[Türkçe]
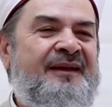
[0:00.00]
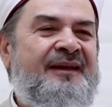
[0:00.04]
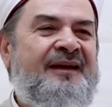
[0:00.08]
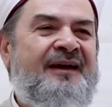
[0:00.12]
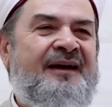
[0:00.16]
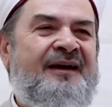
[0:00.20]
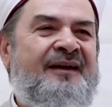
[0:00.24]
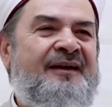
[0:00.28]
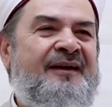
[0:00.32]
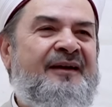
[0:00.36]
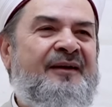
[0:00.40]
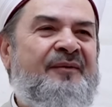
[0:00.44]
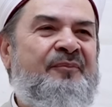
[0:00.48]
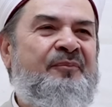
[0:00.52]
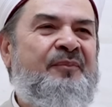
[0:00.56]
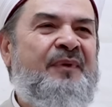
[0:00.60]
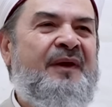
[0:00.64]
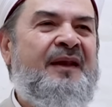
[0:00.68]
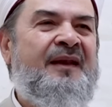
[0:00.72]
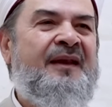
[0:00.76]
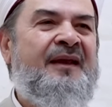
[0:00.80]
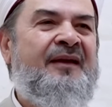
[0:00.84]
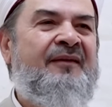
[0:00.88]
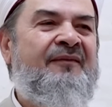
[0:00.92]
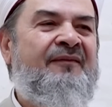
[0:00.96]
ya Rab
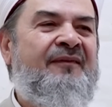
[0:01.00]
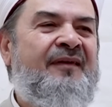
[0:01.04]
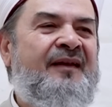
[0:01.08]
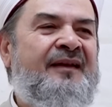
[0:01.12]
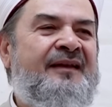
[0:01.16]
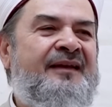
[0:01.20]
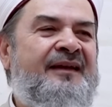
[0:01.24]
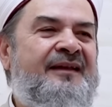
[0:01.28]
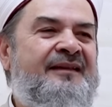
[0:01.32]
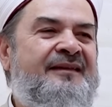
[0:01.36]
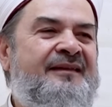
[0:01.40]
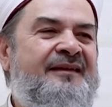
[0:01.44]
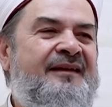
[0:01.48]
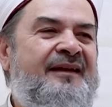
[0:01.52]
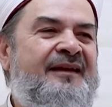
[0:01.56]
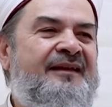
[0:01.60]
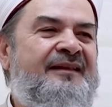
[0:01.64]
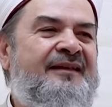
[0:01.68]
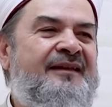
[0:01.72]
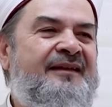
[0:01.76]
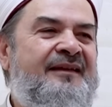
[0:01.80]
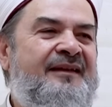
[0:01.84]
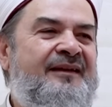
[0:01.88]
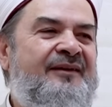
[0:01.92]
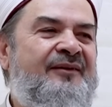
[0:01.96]
beni evvel
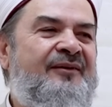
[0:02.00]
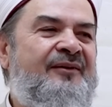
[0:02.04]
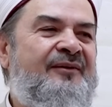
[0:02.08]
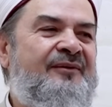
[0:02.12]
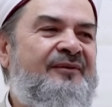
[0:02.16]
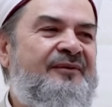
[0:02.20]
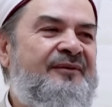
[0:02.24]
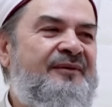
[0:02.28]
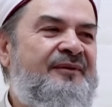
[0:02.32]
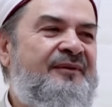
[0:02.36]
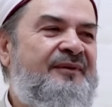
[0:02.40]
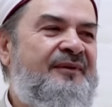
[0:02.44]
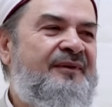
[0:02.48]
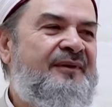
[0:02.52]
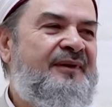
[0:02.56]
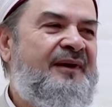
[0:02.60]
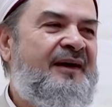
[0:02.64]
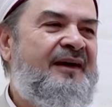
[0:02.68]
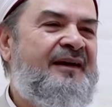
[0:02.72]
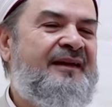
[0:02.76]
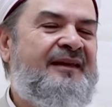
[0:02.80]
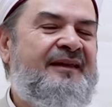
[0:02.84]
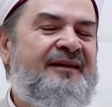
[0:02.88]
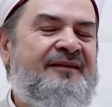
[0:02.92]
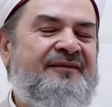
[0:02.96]
getireydin ne olurdu
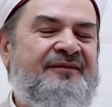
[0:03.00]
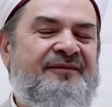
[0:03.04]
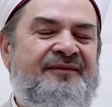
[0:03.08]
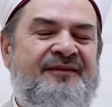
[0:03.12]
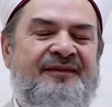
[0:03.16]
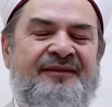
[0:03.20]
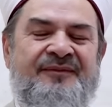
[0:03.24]
Akif.